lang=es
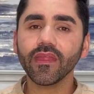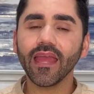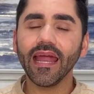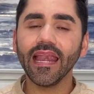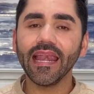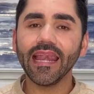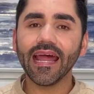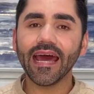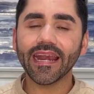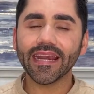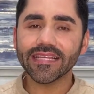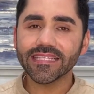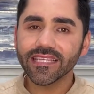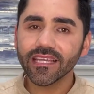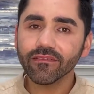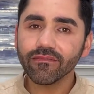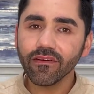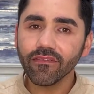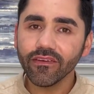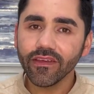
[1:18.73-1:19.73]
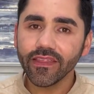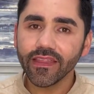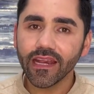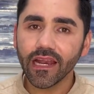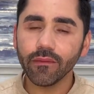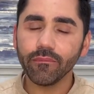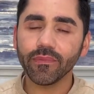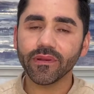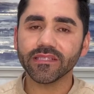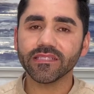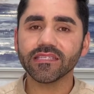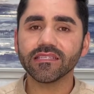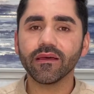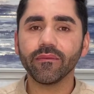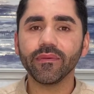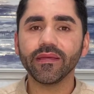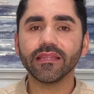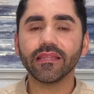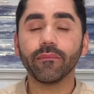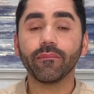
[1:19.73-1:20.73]
La Reserva Federal,
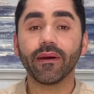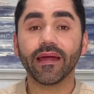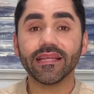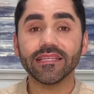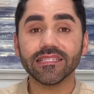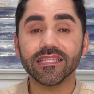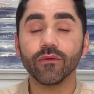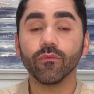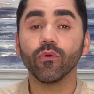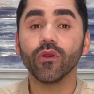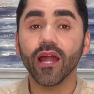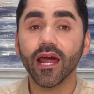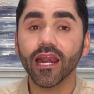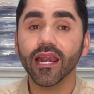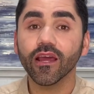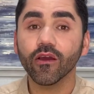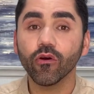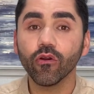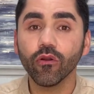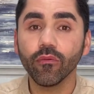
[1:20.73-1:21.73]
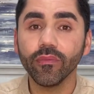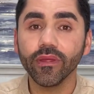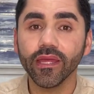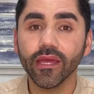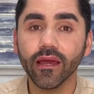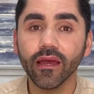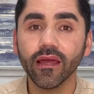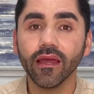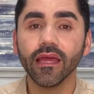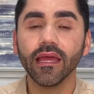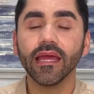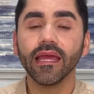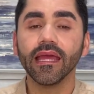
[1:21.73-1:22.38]
precisamente para estimular la economía,